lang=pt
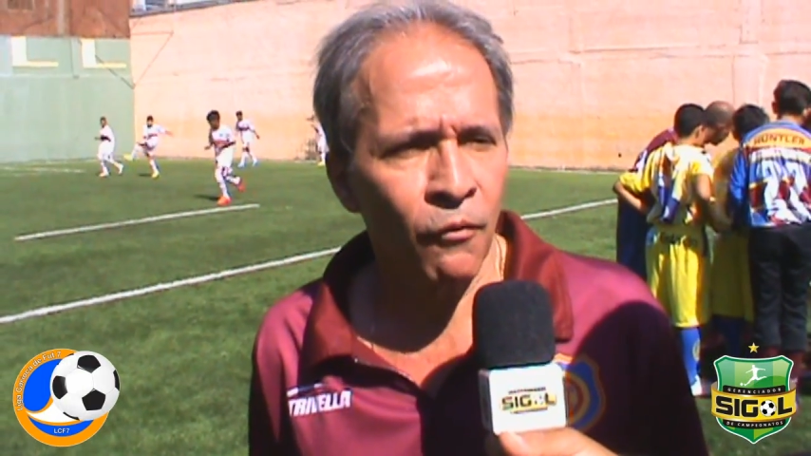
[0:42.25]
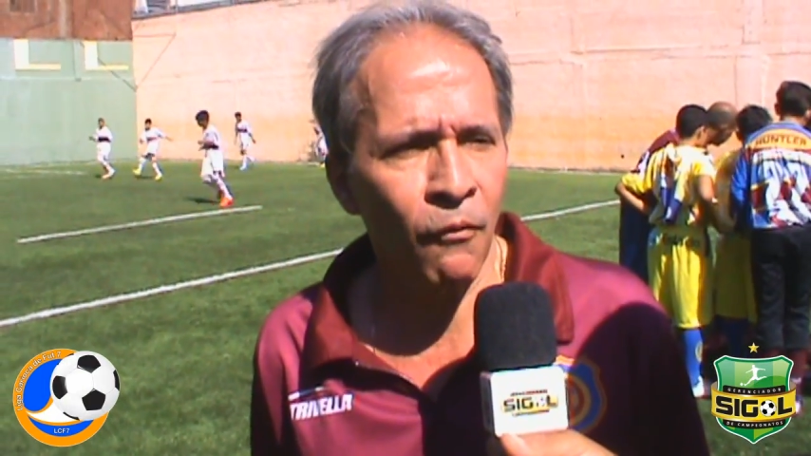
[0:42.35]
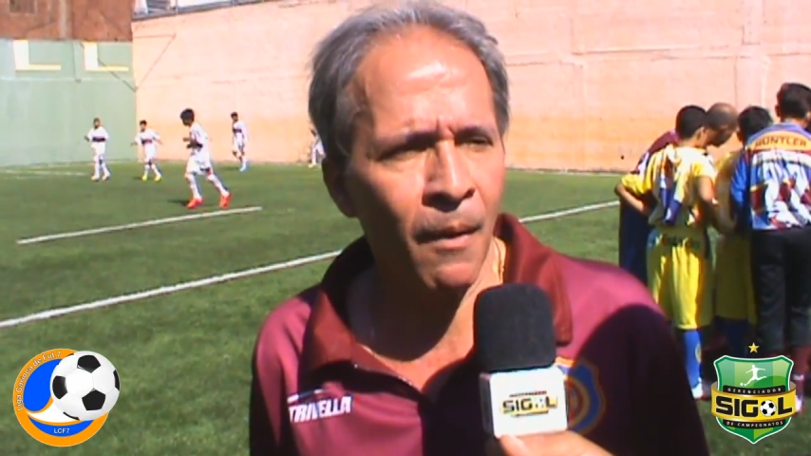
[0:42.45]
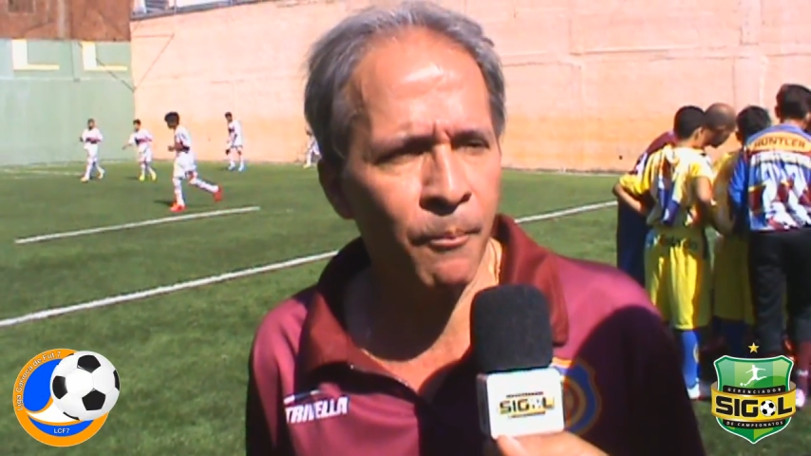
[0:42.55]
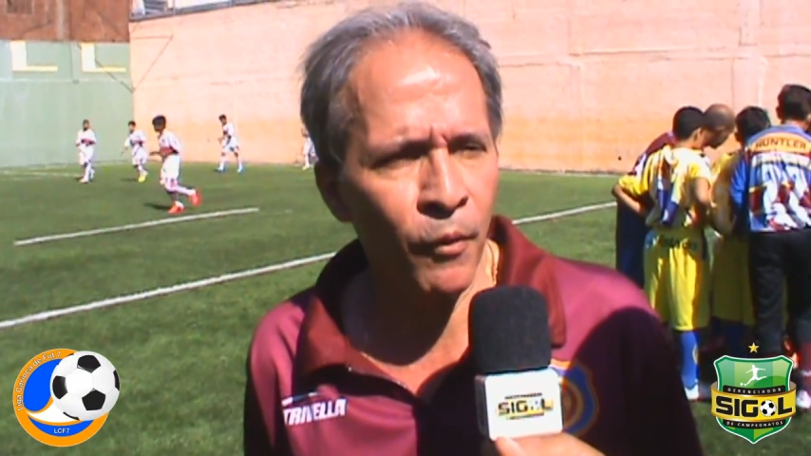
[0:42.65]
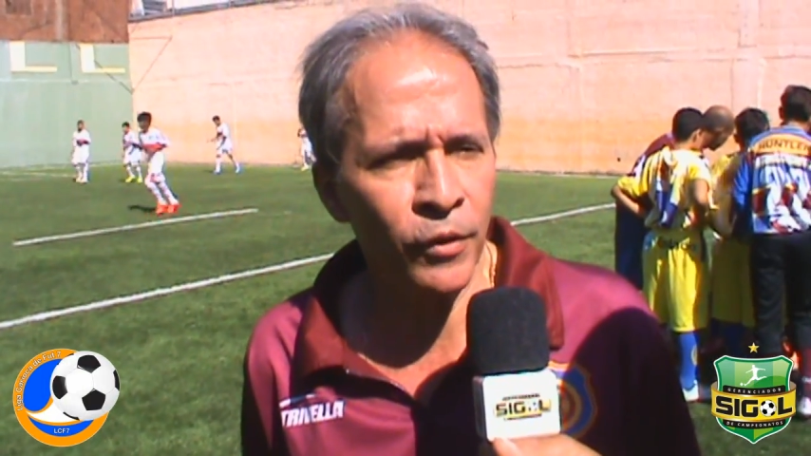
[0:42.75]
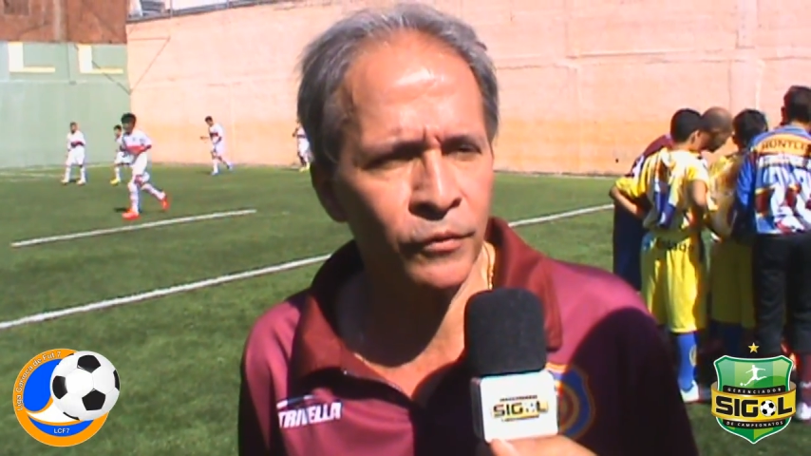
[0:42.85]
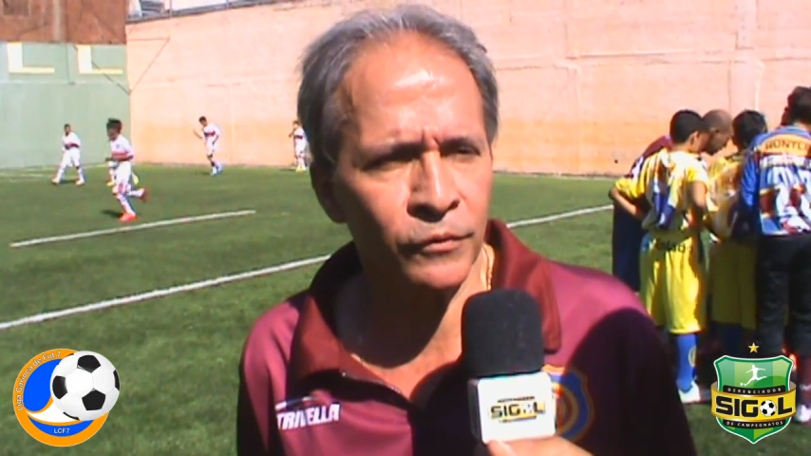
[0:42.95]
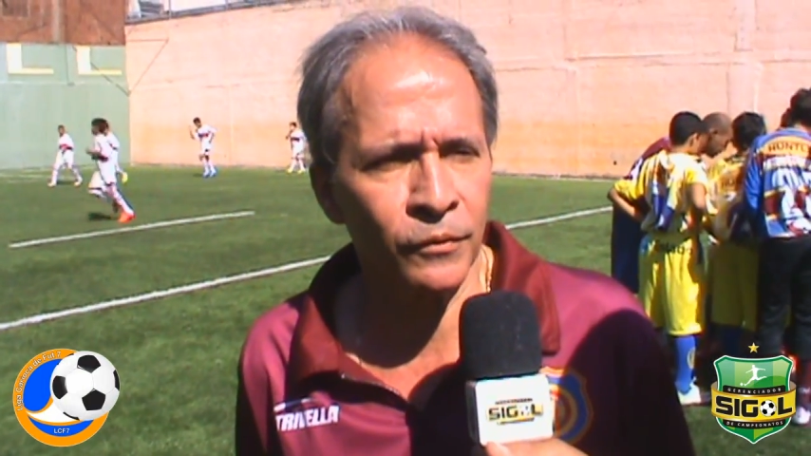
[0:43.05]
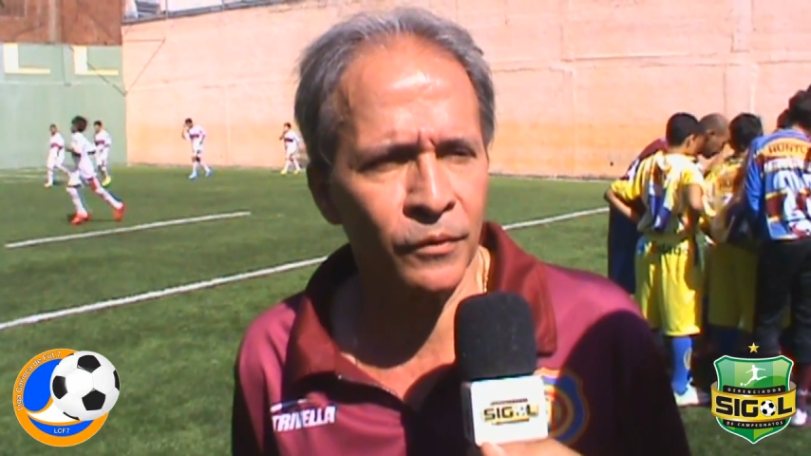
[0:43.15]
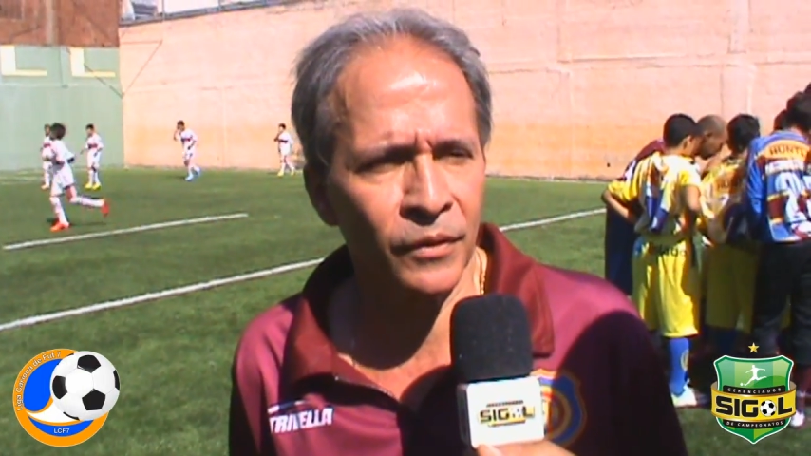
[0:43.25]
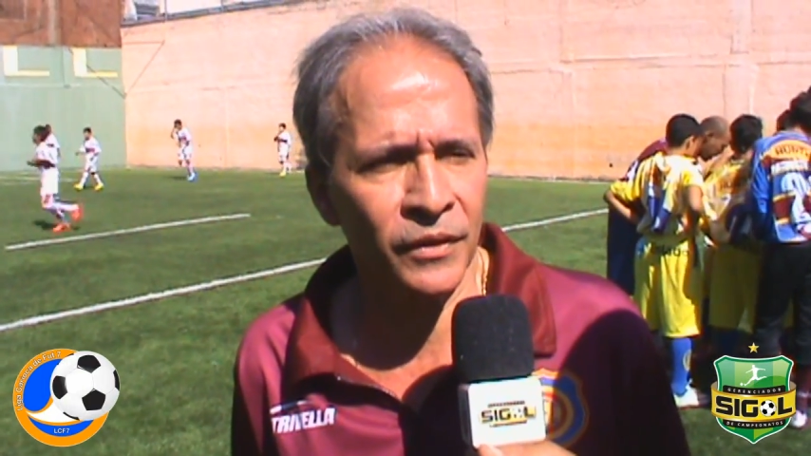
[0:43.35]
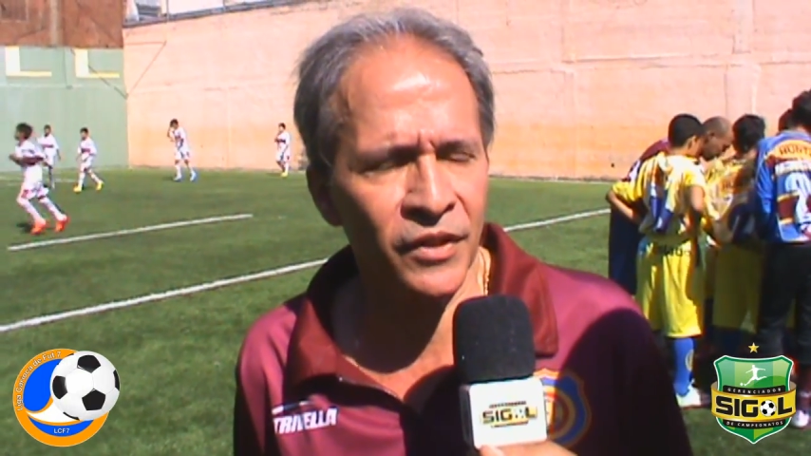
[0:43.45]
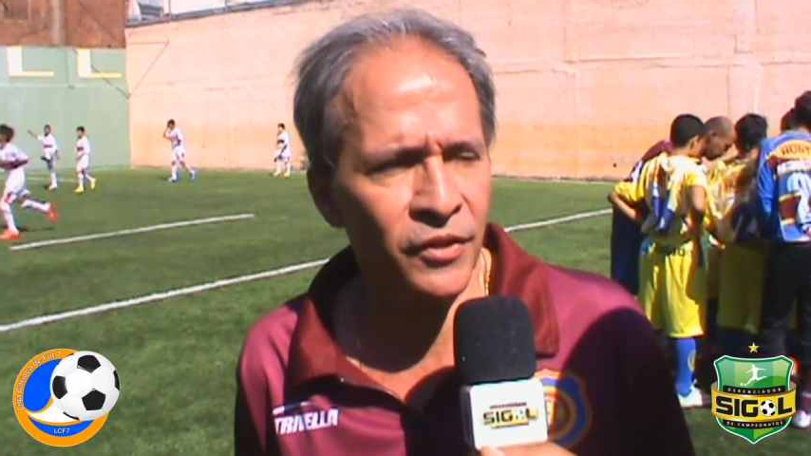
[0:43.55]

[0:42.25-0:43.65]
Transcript: com apoio do, da